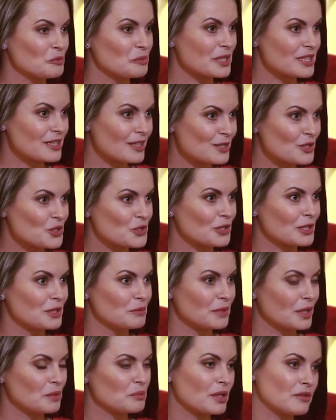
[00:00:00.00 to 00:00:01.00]
вам признаться, что для
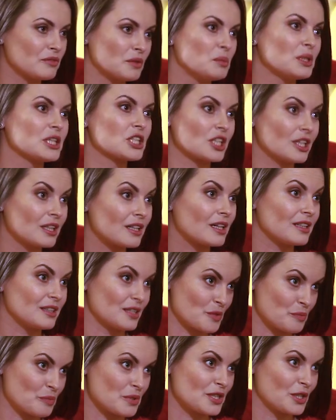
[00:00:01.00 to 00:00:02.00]
меня, правда, большая
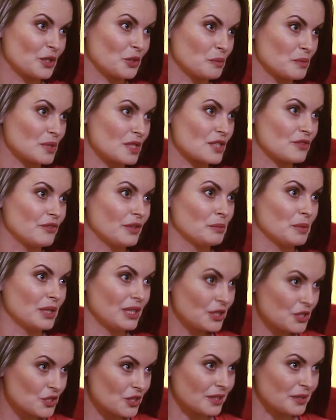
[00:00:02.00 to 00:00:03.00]
радость познакомиться с вами
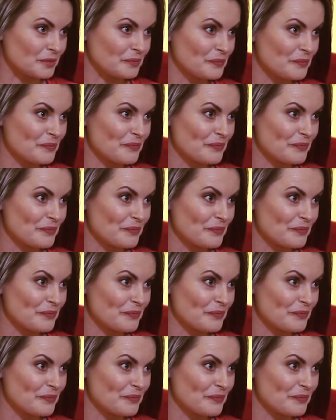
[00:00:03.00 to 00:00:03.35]
лично.